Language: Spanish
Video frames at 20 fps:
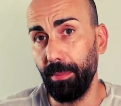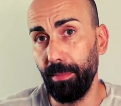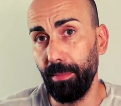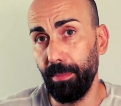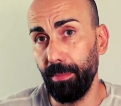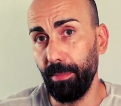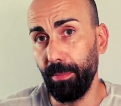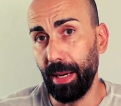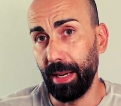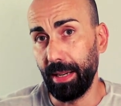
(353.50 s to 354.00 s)

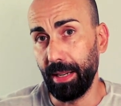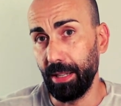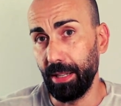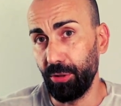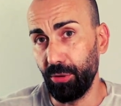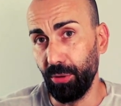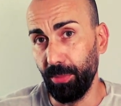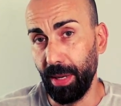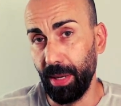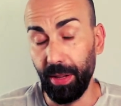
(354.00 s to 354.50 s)
barra
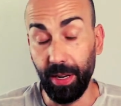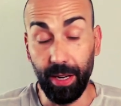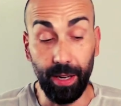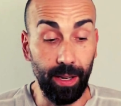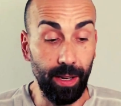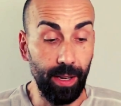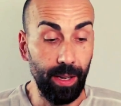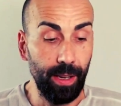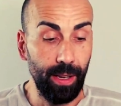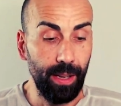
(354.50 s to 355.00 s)
su madre.
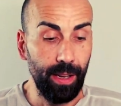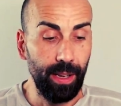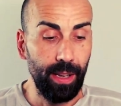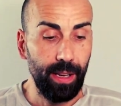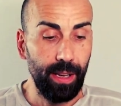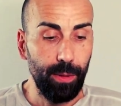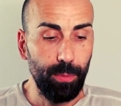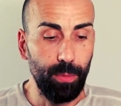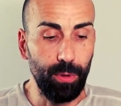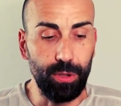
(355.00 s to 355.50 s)

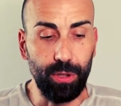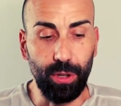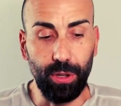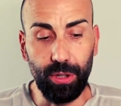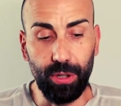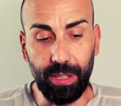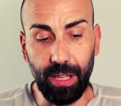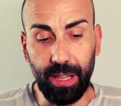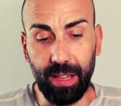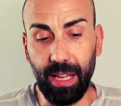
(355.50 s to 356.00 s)

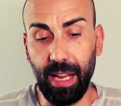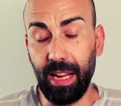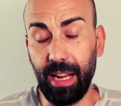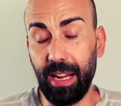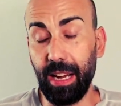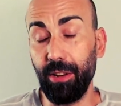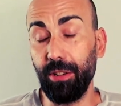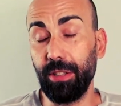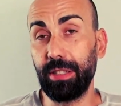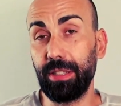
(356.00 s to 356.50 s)
Muchos decían
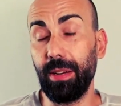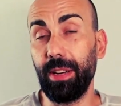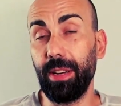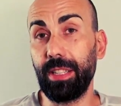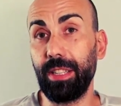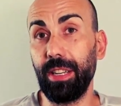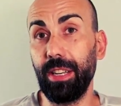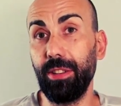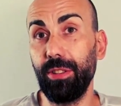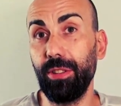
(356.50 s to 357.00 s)
que no estaba
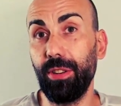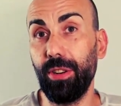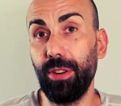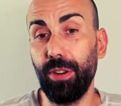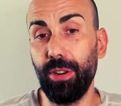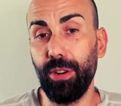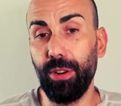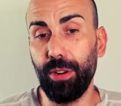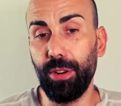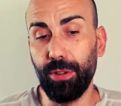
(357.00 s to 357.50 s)

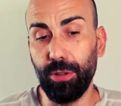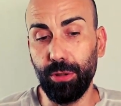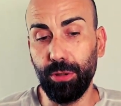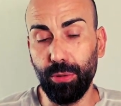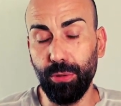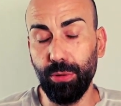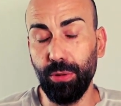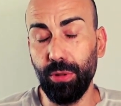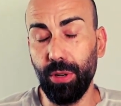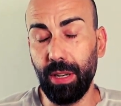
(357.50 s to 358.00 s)
siendo
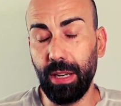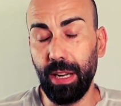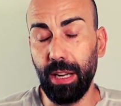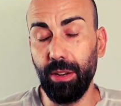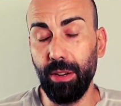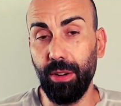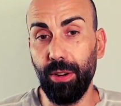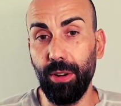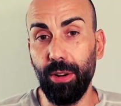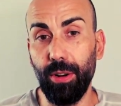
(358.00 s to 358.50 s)
rotundo, que
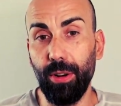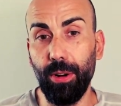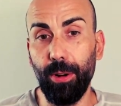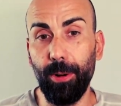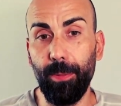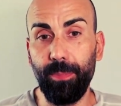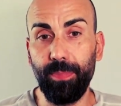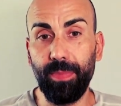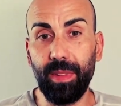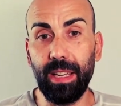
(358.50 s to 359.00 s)

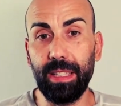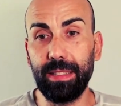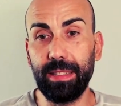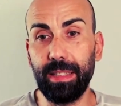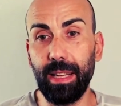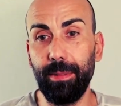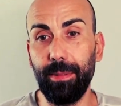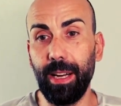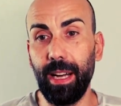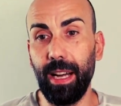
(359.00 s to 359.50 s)
no
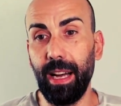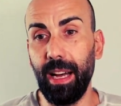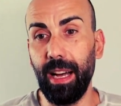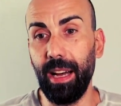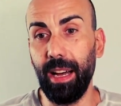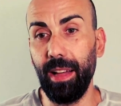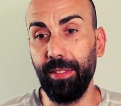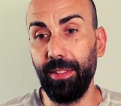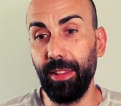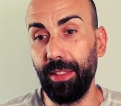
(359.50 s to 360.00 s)

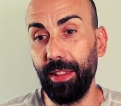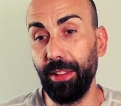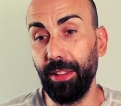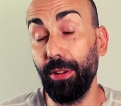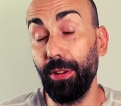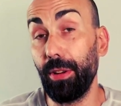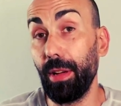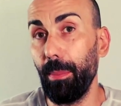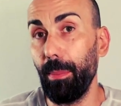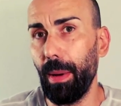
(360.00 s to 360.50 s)
estaba
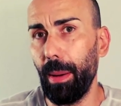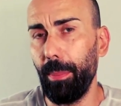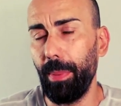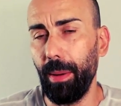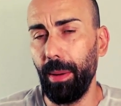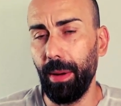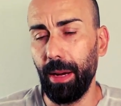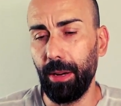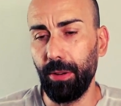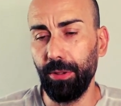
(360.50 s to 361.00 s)
diciendo que
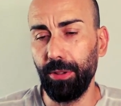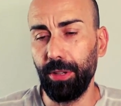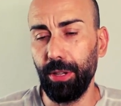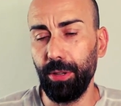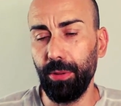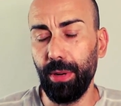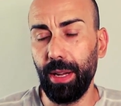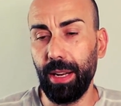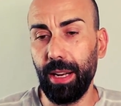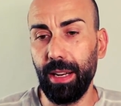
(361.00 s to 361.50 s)
Mbappé va a
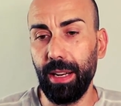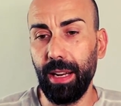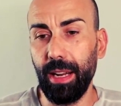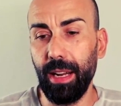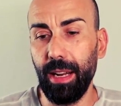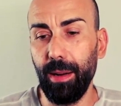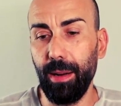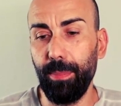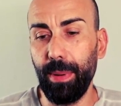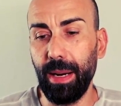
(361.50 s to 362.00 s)
continuar en
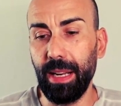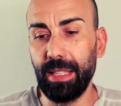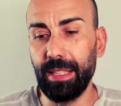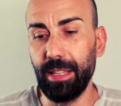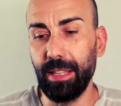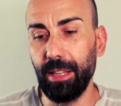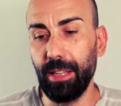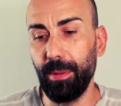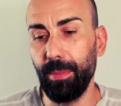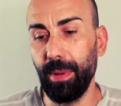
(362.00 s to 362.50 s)
el Paris
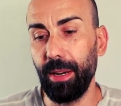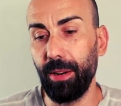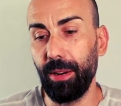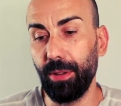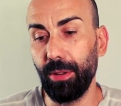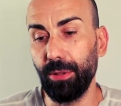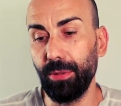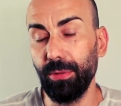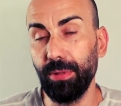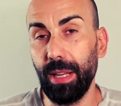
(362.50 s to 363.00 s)
Saint Germain
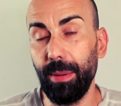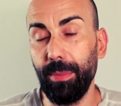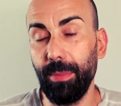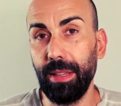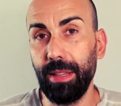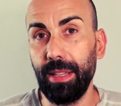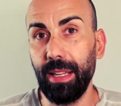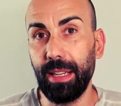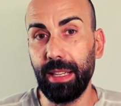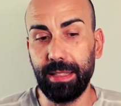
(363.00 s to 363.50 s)

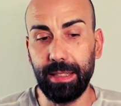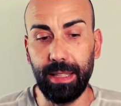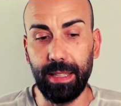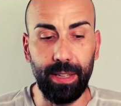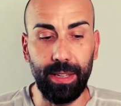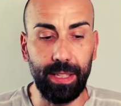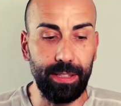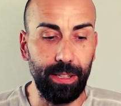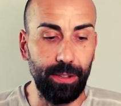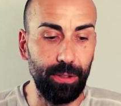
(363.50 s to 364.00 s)
rotundamente, que
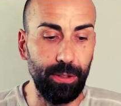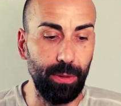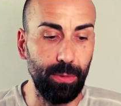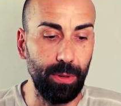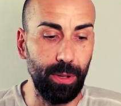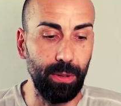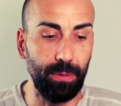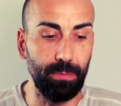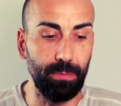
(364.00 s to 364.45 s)
estaba siendo, bueno,